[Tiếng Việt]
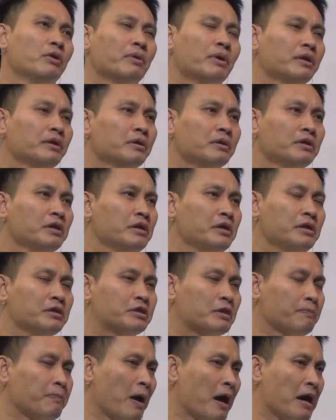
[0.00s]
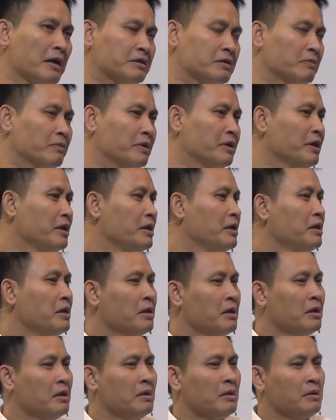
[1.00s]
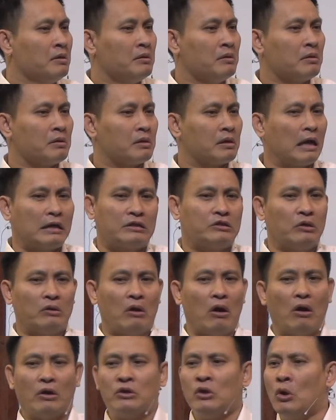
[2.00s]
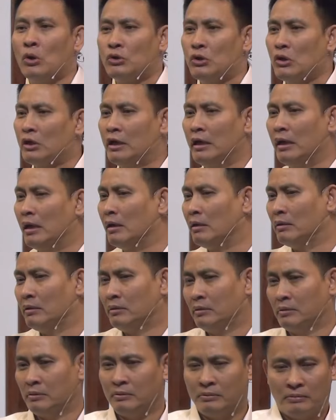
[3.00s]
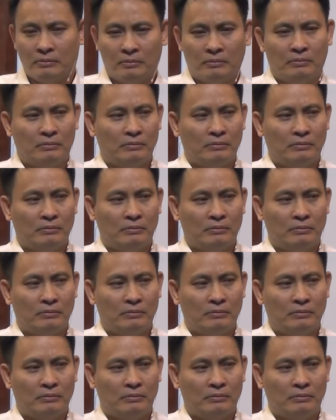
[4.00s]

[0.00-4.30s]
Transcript: tôi thấy nhiều người nữ đi spa xong rồi đi ờ, cắt chỗ đó nhồi chỗ kia